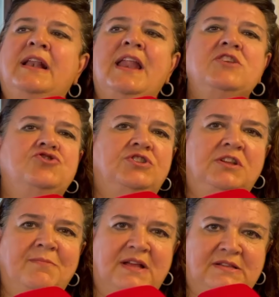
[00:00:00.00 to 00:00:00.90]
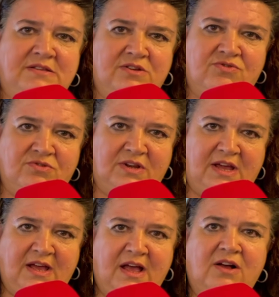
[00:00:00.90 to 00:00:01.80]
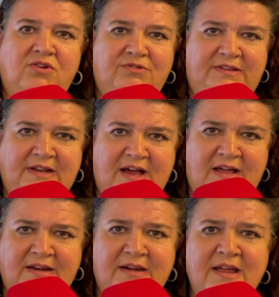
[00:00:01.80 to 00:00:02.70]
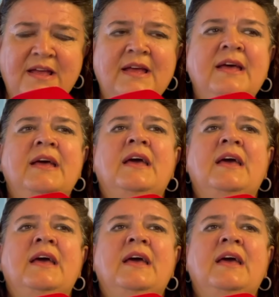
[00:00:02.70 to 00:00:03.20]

legittimazione a contrarre